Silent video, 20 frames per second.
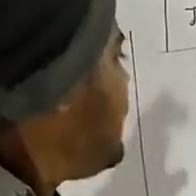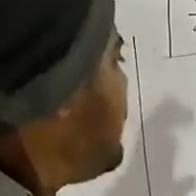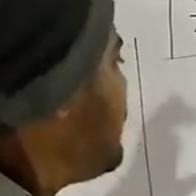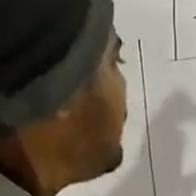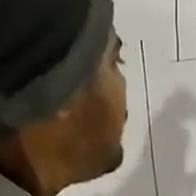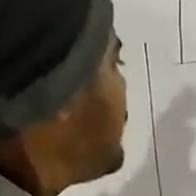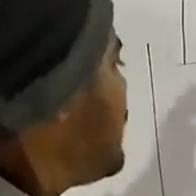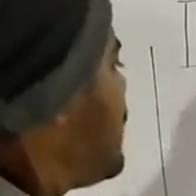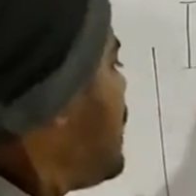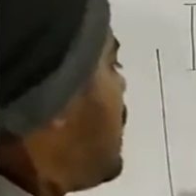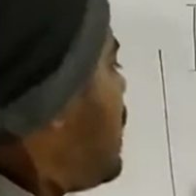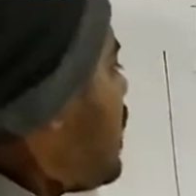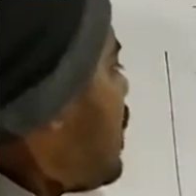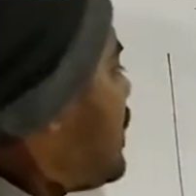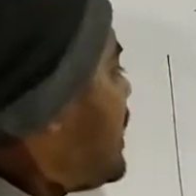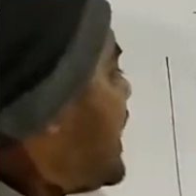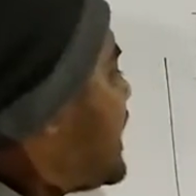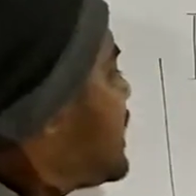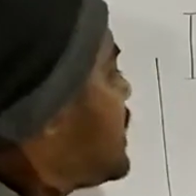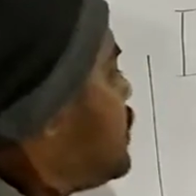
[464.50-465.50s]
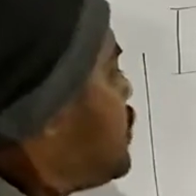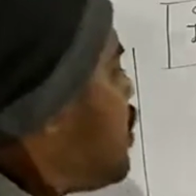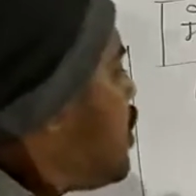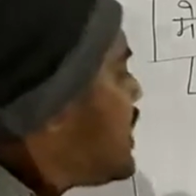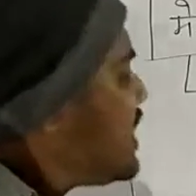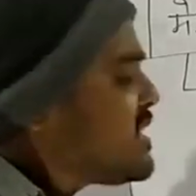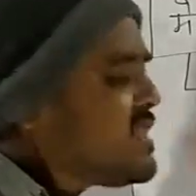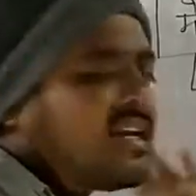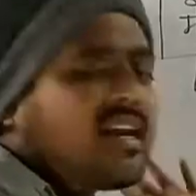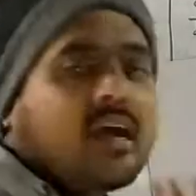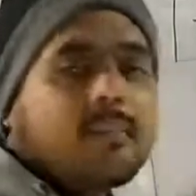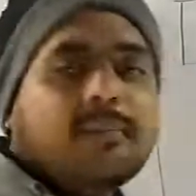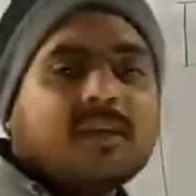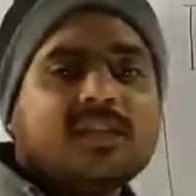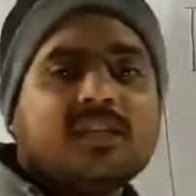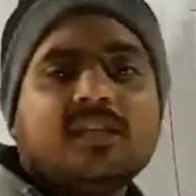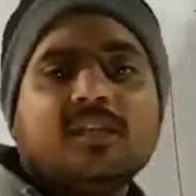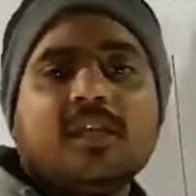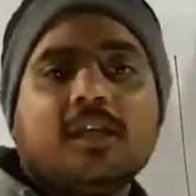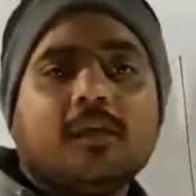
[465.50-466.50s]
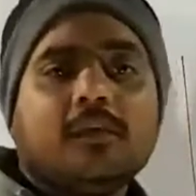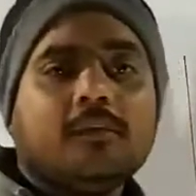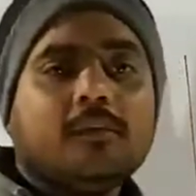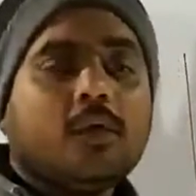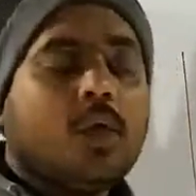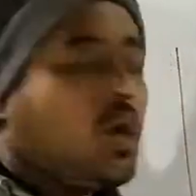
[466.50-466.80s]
थे और एक योग्य सेनापति थे